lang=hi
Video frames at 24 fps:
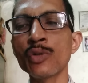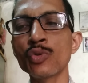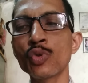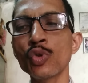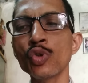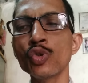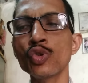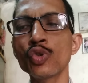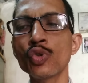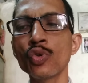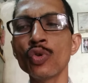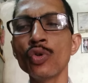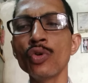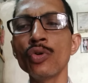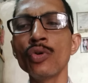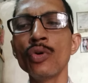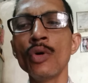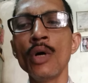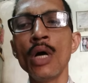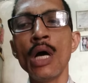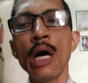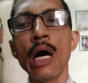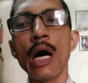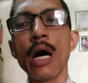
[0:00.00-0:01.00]
दोस्तों
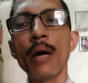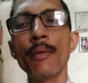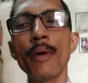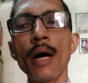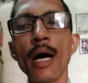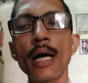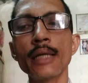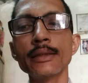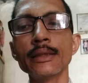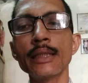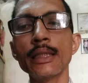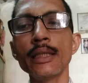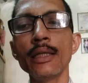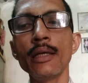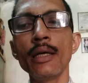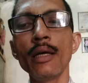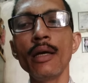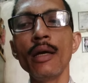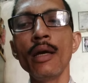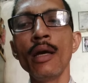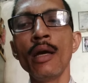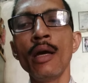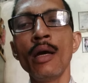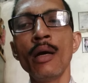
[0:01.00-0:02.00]
अब आ जाइए
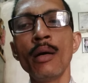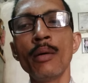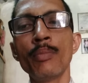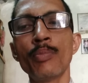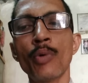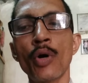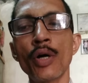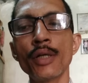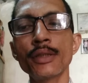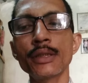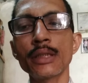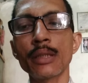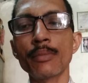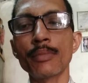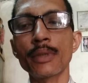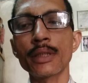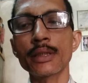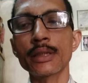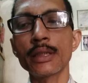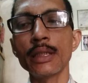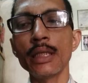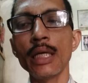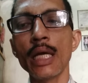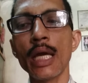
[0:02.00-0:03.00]
पॉइंट नंबर
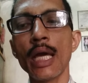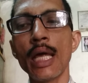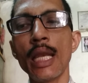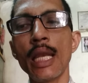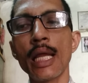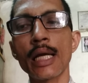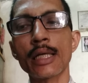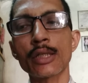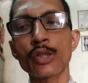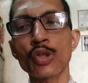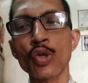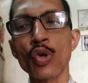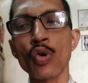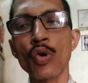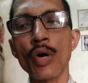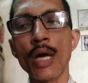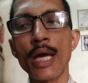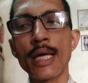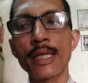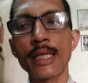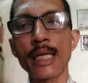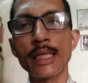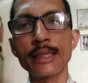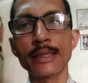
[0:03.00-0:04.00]
थ्री इलेक्ट्रो
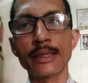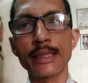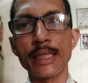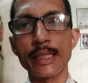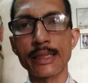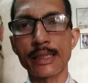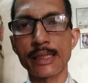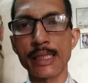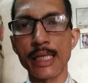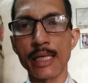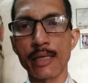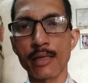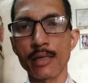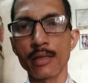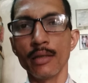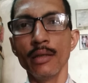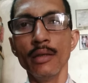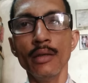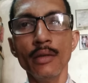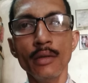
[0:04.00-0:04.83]
एनालजेसिक